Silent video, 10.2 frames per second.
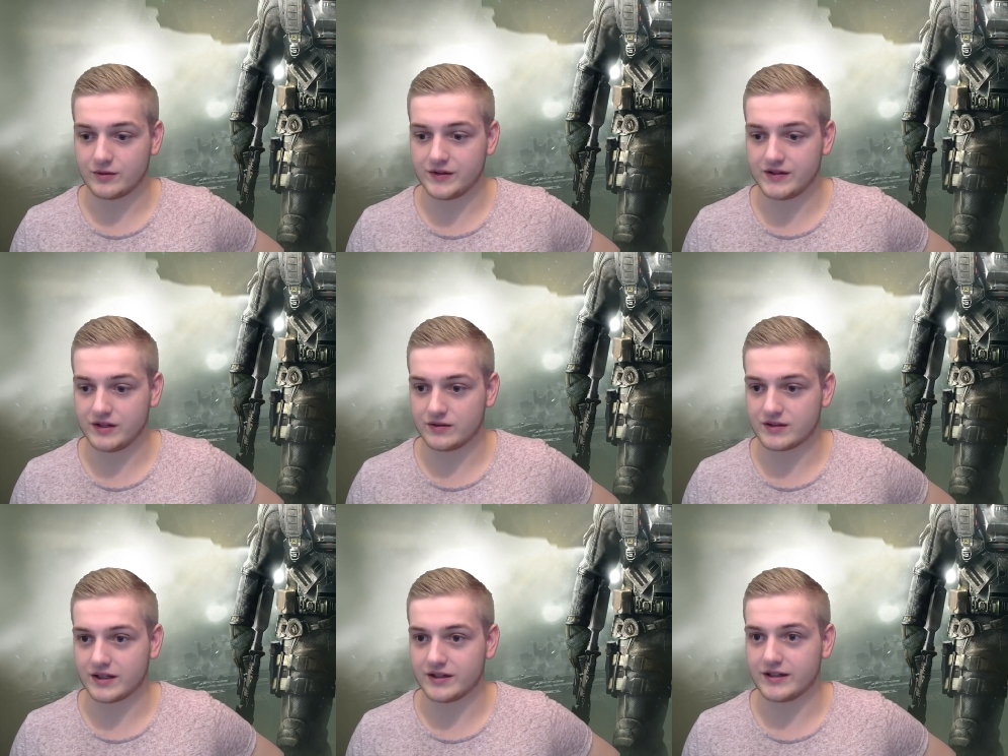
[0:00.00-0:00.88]
und wir sehen
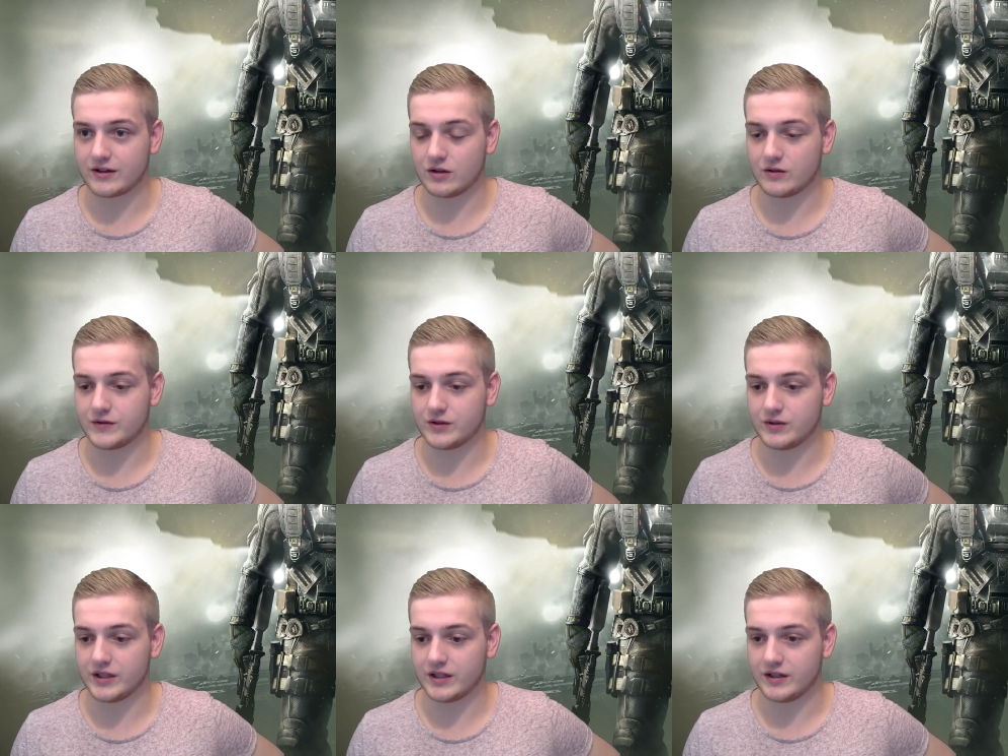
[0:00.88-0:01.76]
uns dann in der Call of
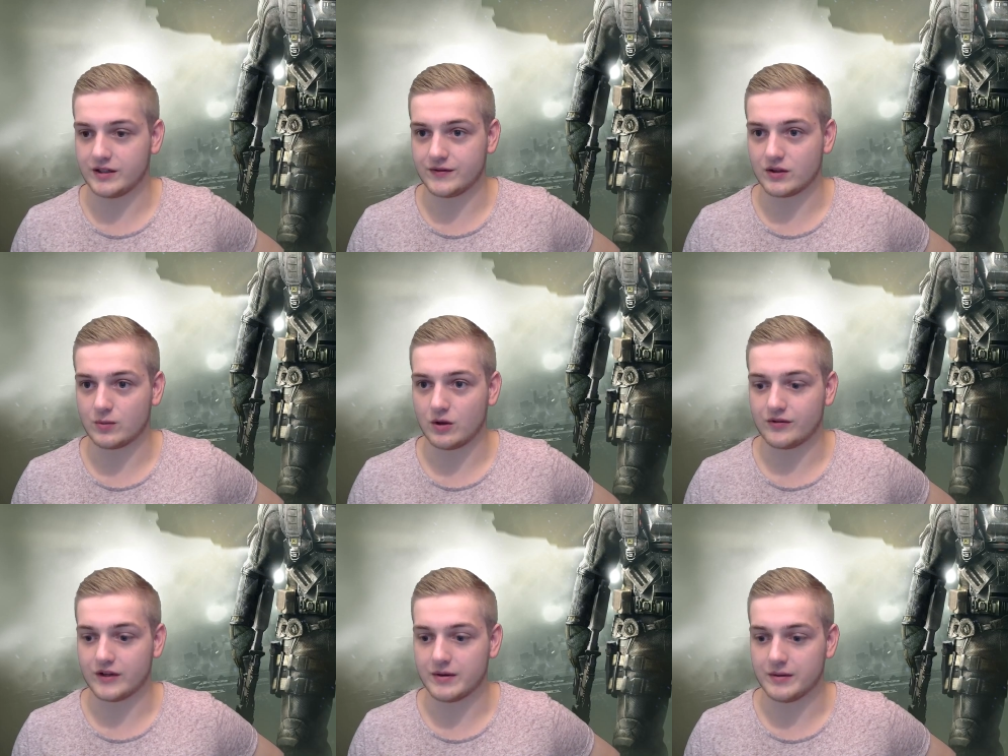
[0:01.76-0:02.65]
Duty Infinite
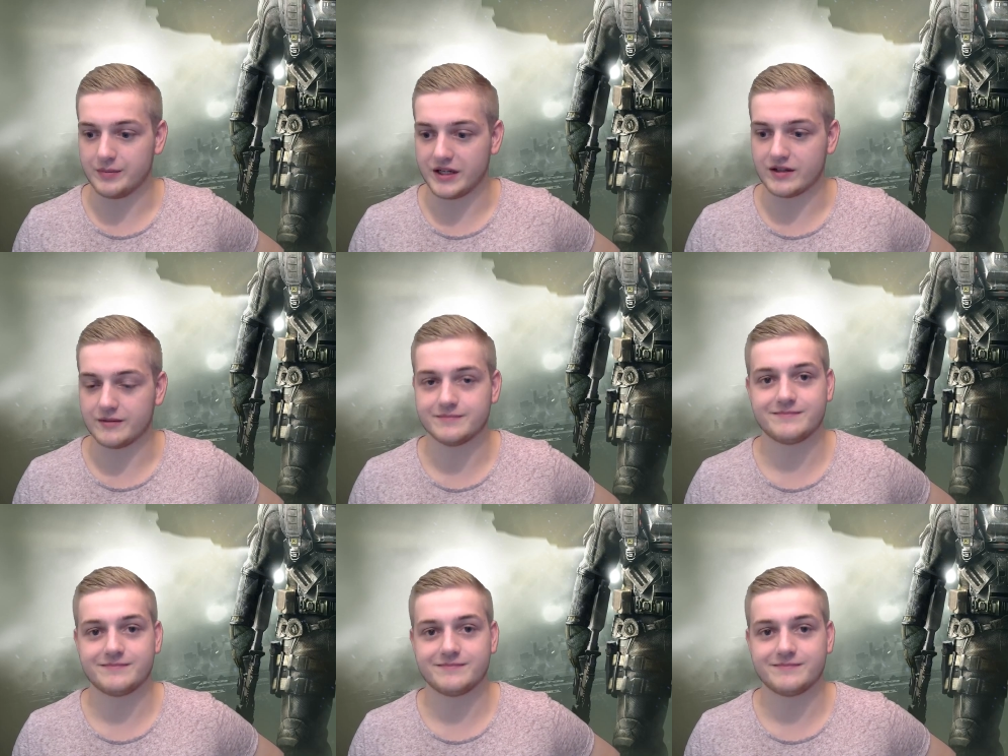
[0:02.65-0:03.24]
Warfare Beta.